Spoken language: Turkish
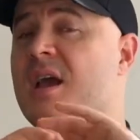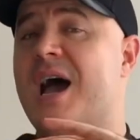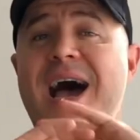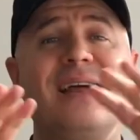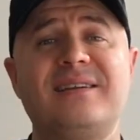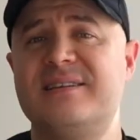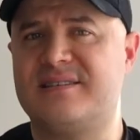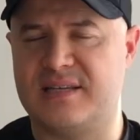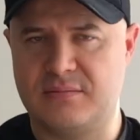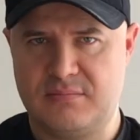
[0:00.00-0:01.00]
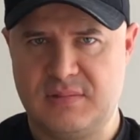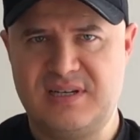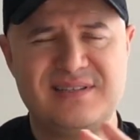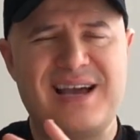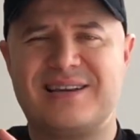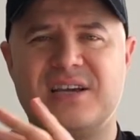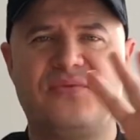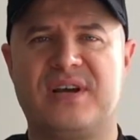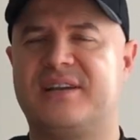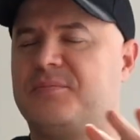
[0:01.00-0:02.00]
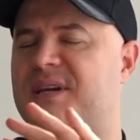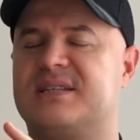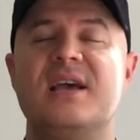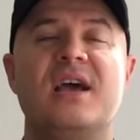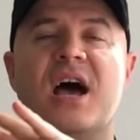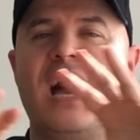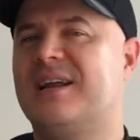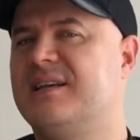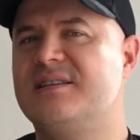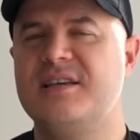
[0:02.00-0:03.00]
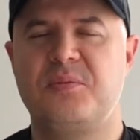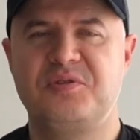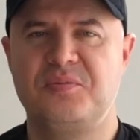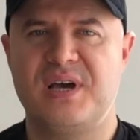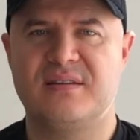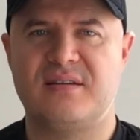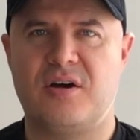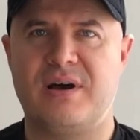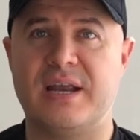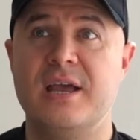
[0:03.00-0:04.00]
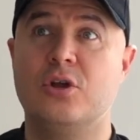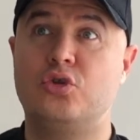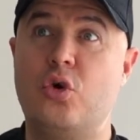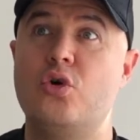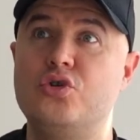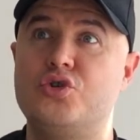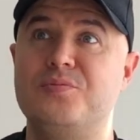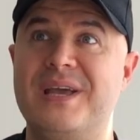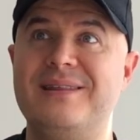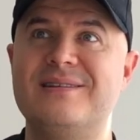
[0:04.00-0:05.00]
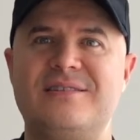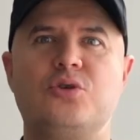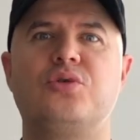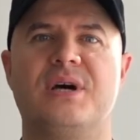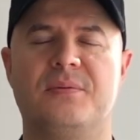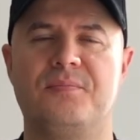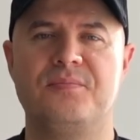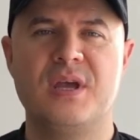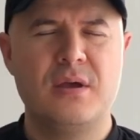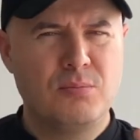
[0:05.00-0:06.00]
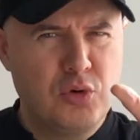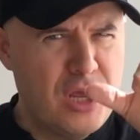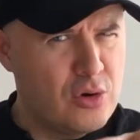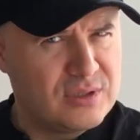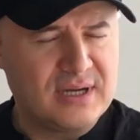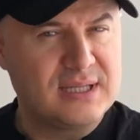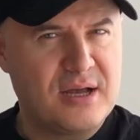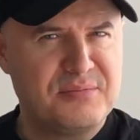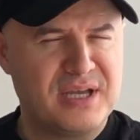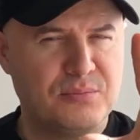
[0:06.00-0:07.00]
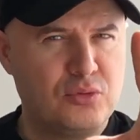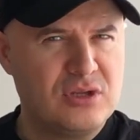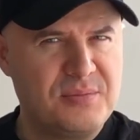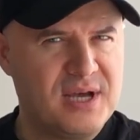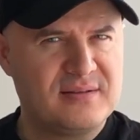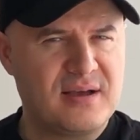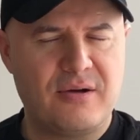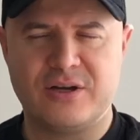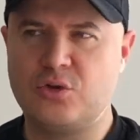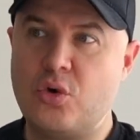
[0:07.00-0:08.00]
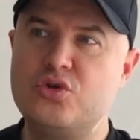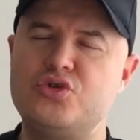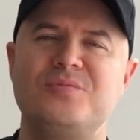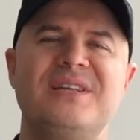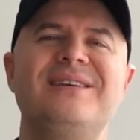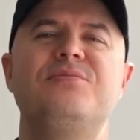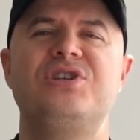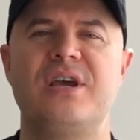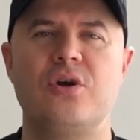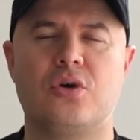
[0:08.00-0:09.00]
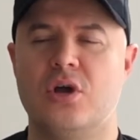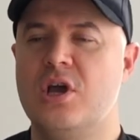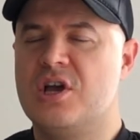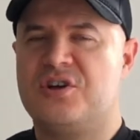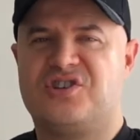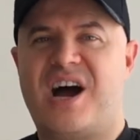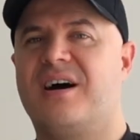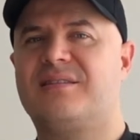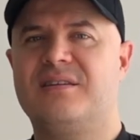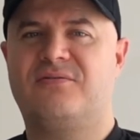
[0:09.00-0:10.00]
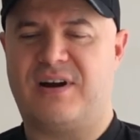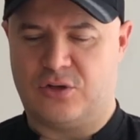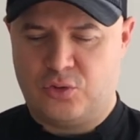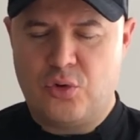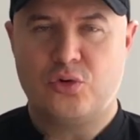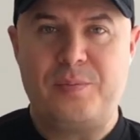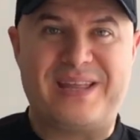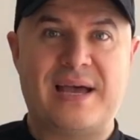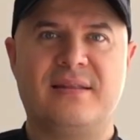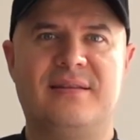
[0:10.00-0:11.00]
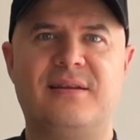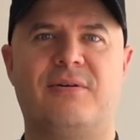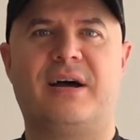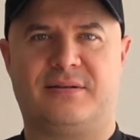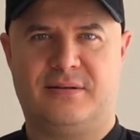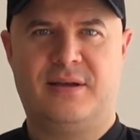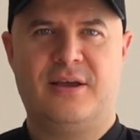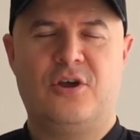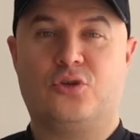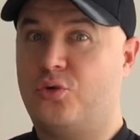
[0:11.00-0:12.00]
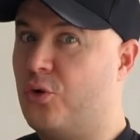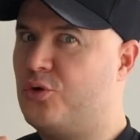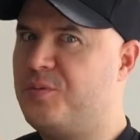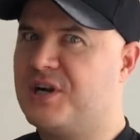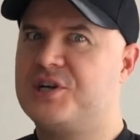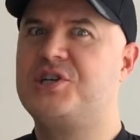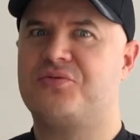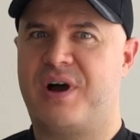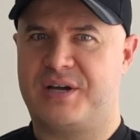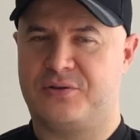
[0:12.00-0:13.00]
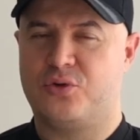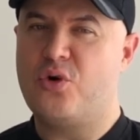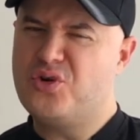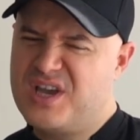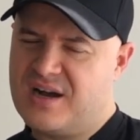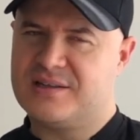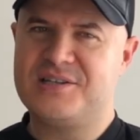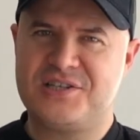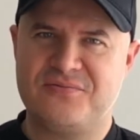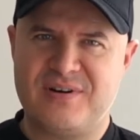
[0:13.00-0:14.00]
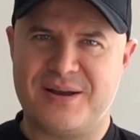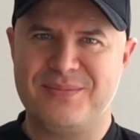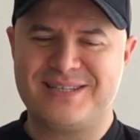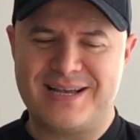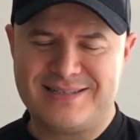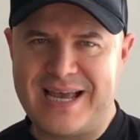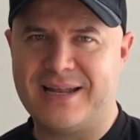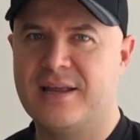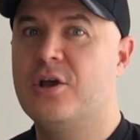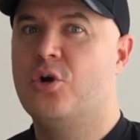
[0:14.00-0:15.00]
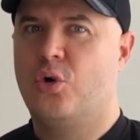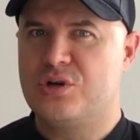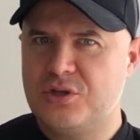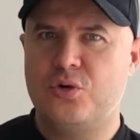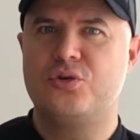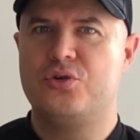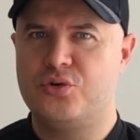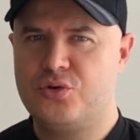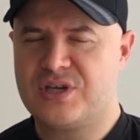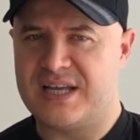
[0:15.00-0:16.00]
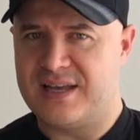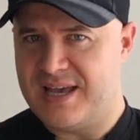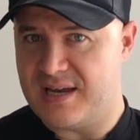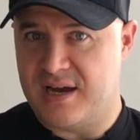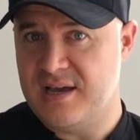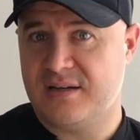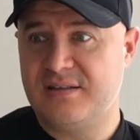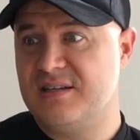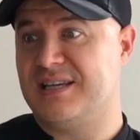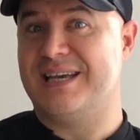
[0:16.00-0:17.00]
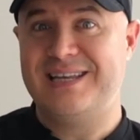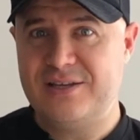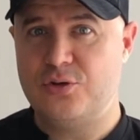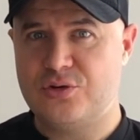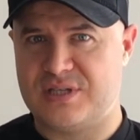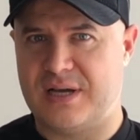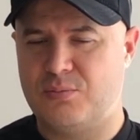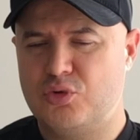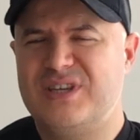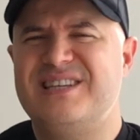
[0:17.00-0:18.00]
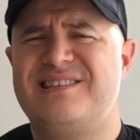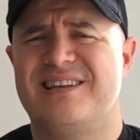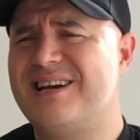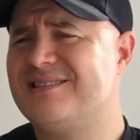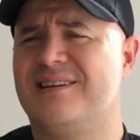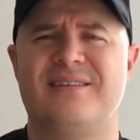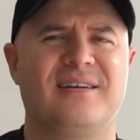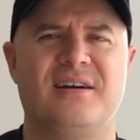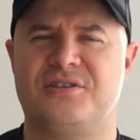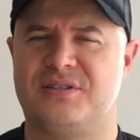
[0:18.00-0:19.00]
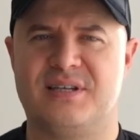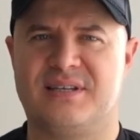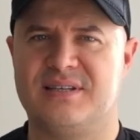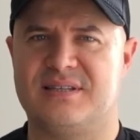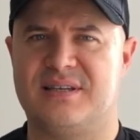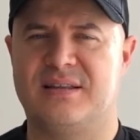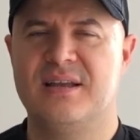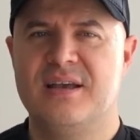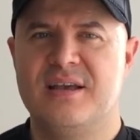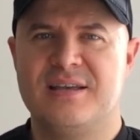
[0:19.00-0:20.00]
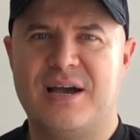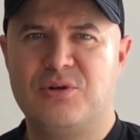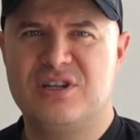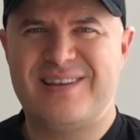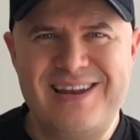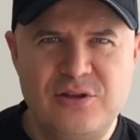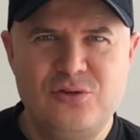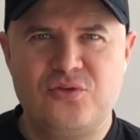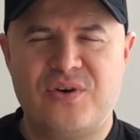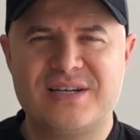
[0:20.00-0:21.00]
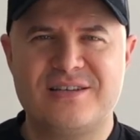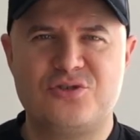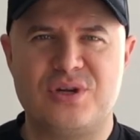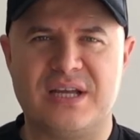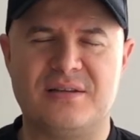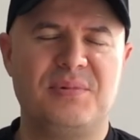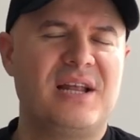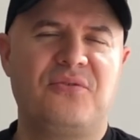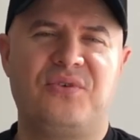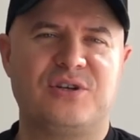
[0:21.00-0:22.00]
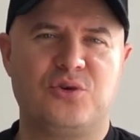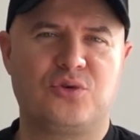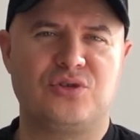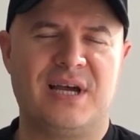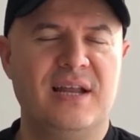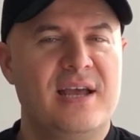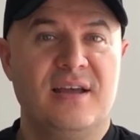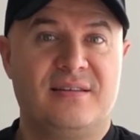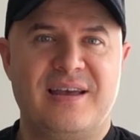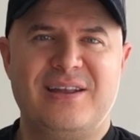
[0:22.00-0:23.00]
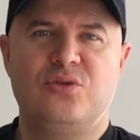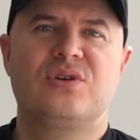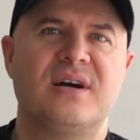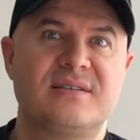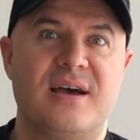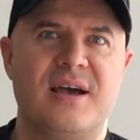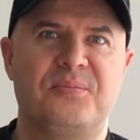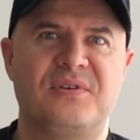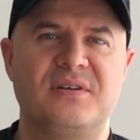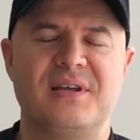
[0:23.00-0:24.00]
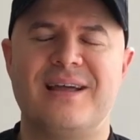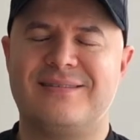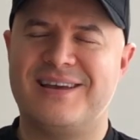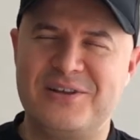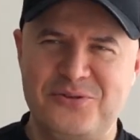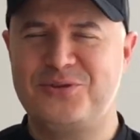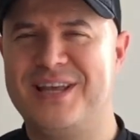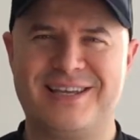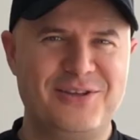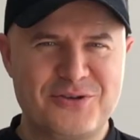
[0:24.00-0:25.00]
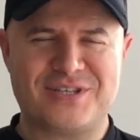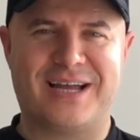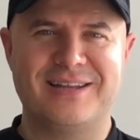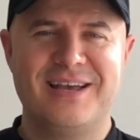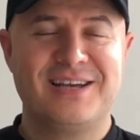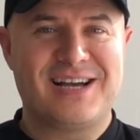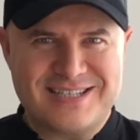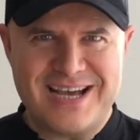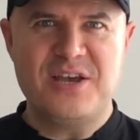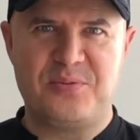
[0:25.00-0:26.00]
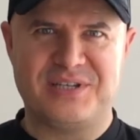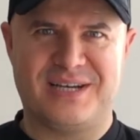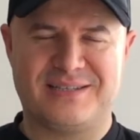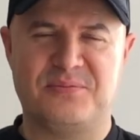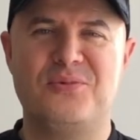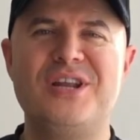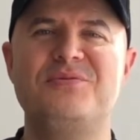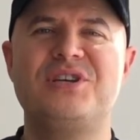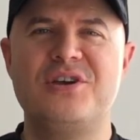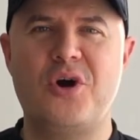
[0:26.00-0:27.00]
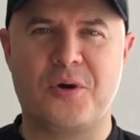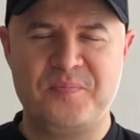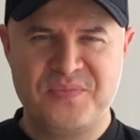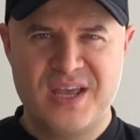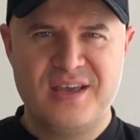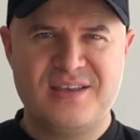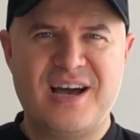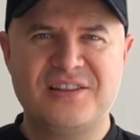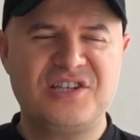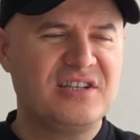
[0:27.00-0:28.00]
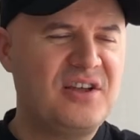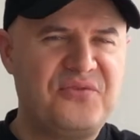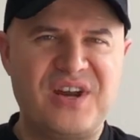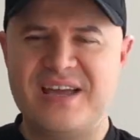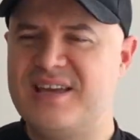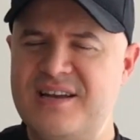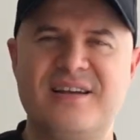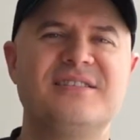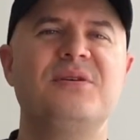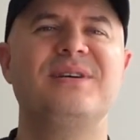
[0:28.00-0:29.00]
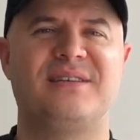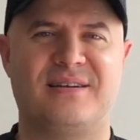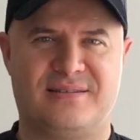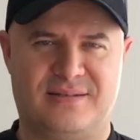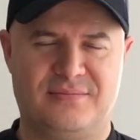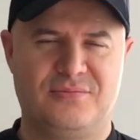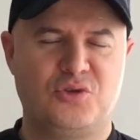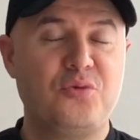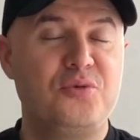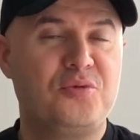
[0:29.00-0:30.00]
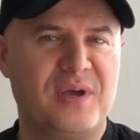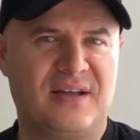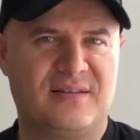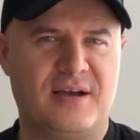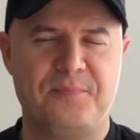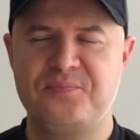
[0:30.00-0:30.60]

Herkesin, kız erkek fark etmez. Herkesin yaptığı bir hata var. Doğru cümleyi nasıl kurarım? Buraya odaklanmayın. Burada bir hata var. Doğru cümle diye bir şey yok. Rahatlık var. Doğru beden dili var. Doğru bakış var. Doğru yaklaşım var. Mesela sen ona doğru yürürken eğer ayakların geri gidiyorsa bunu hisseder zaten karşındaki insan. Ya böyle tereddüt varsa sürekli bir laf var çok güzel. Tereddüt kaza yaptırır. Yani tereddütle gidiyorsan kaza yapacaksın. Böyle bir şey yok. Yanlışlıkla fren yerine gaza basarsın. Çok büyük bir hata